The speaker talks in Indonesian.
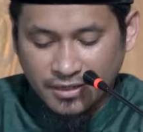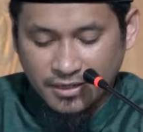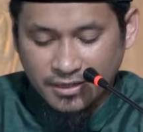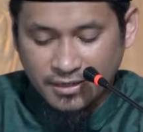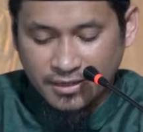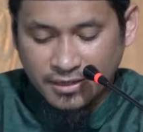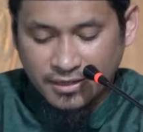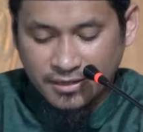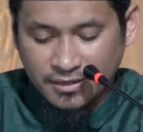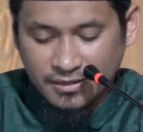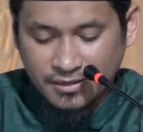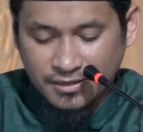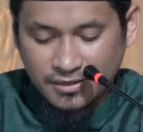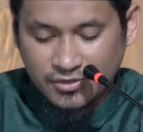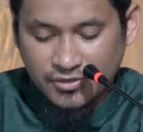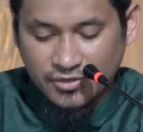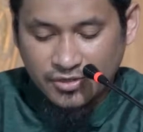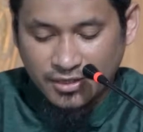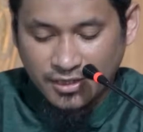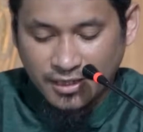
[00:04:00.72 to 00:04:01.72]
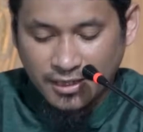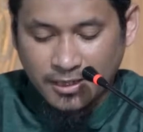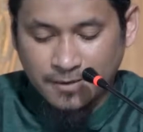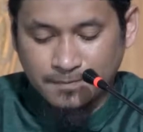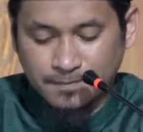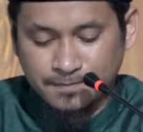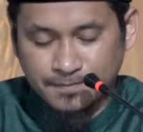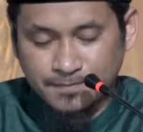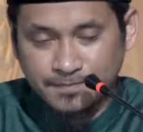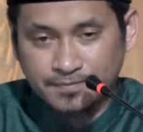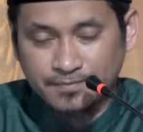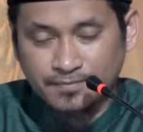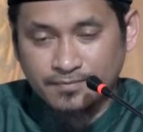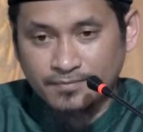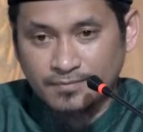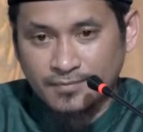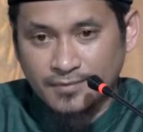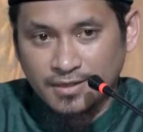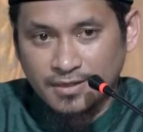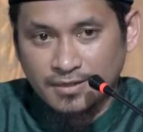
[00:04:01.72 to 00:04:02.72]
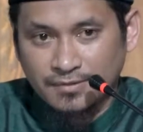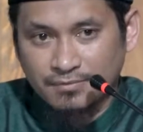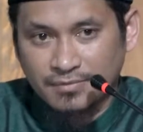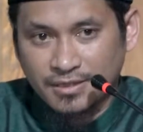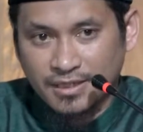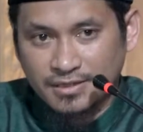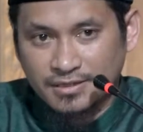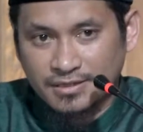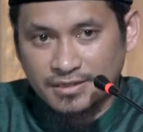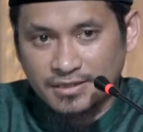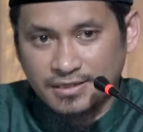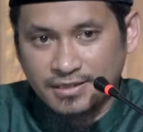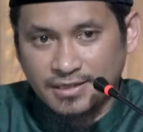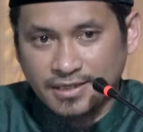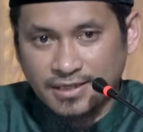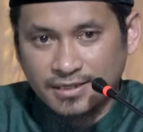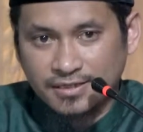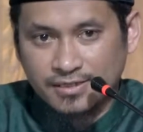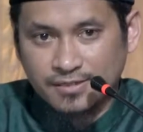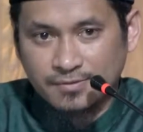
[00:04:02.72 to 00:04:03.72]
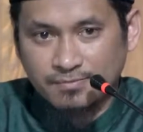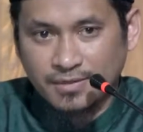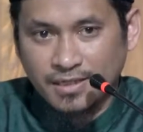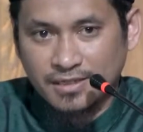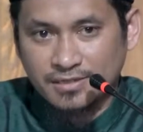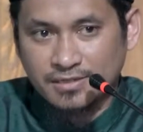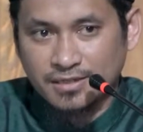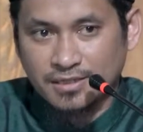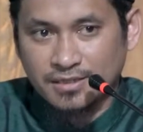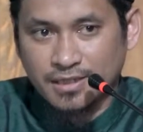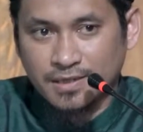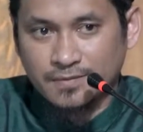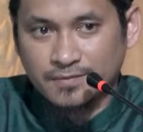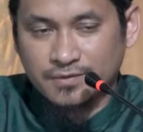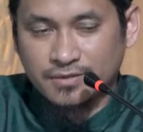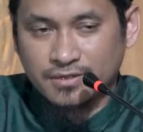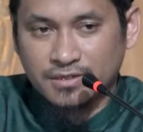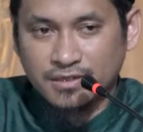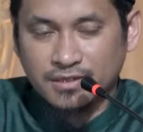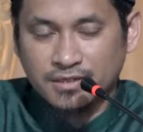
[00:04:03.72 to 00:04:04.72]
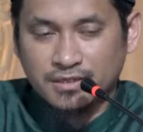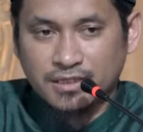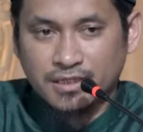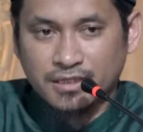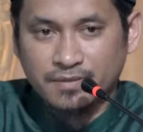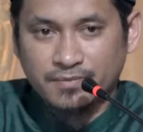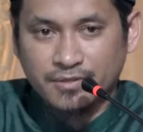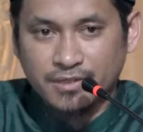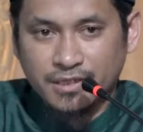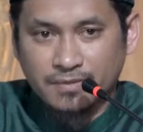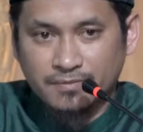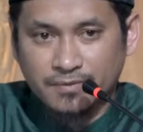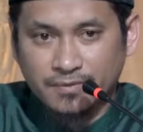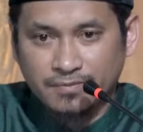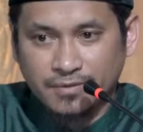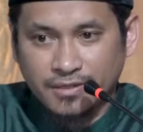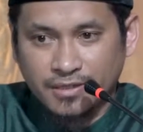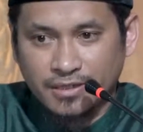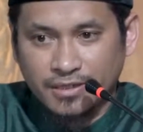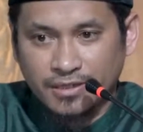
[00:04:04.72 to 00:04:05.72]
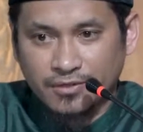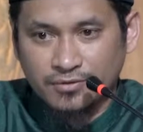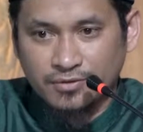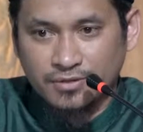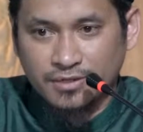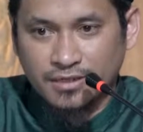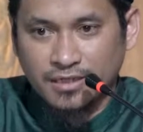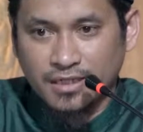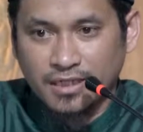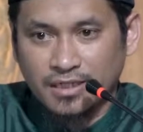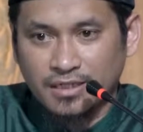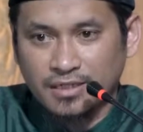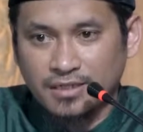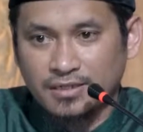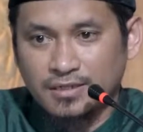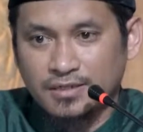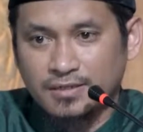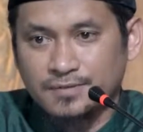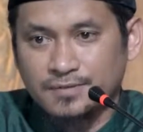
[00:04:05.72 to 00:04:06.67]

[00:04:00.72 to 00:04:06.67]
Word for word: keadaan Islam. Berarti yang semasa namun tidak bertemu beliau tidak.